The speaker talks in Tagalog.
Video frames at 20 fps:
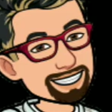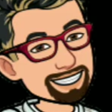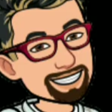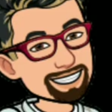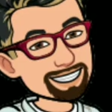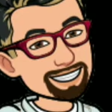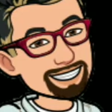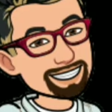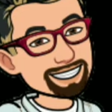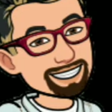so
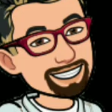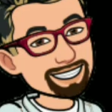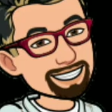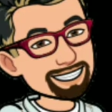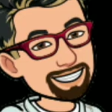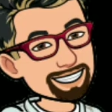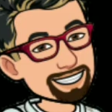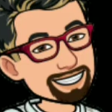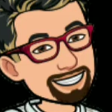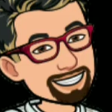yung
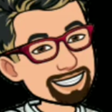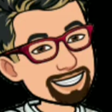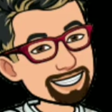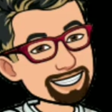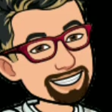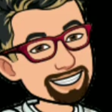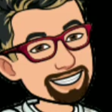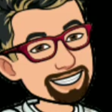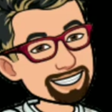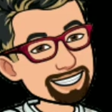network
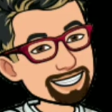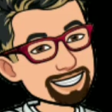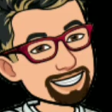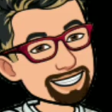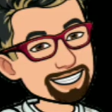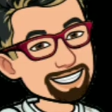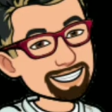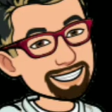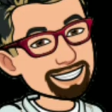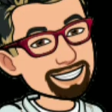na gamit
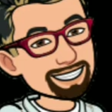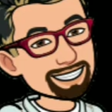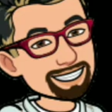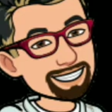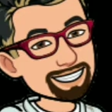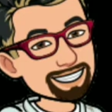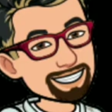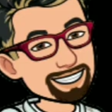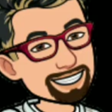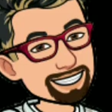ko
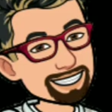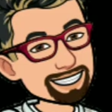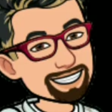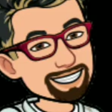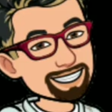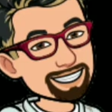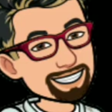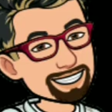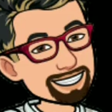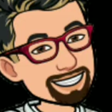is uh,
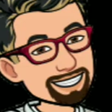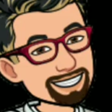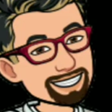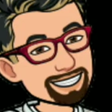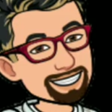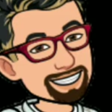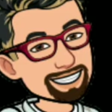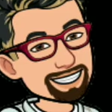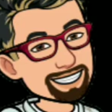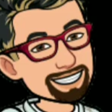
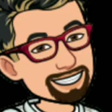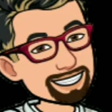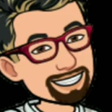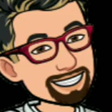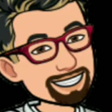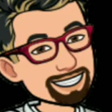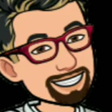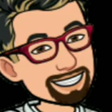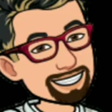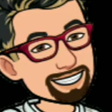
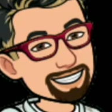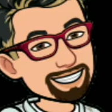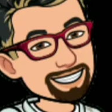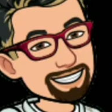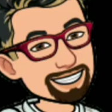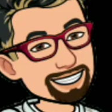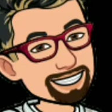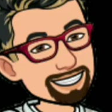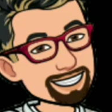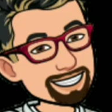BSC or
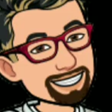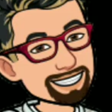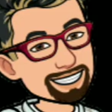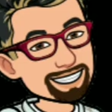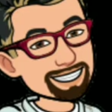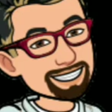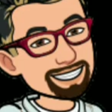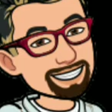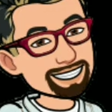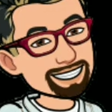Binance
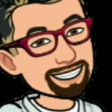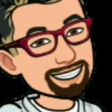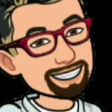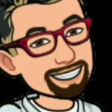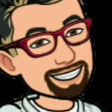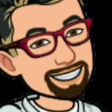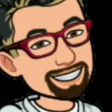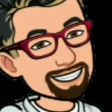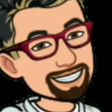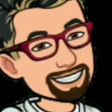Smart
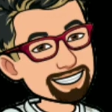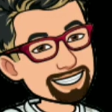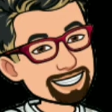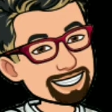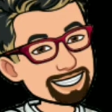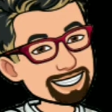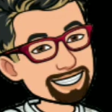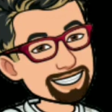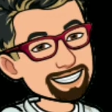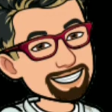Chain
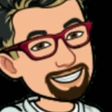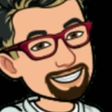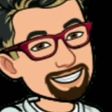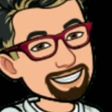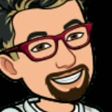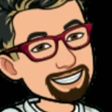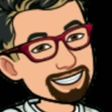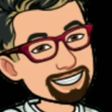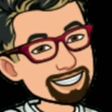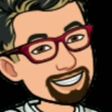okay
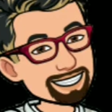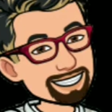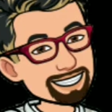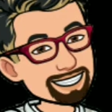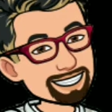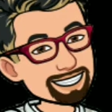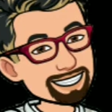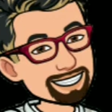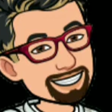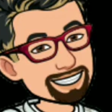so
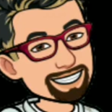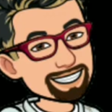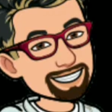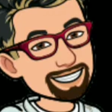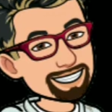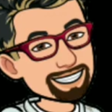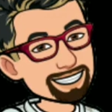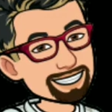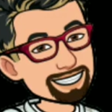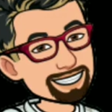click mo lang
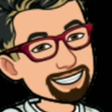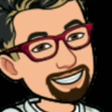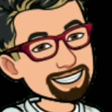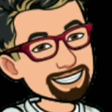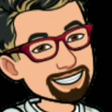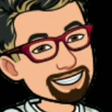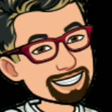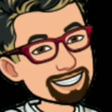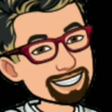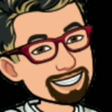next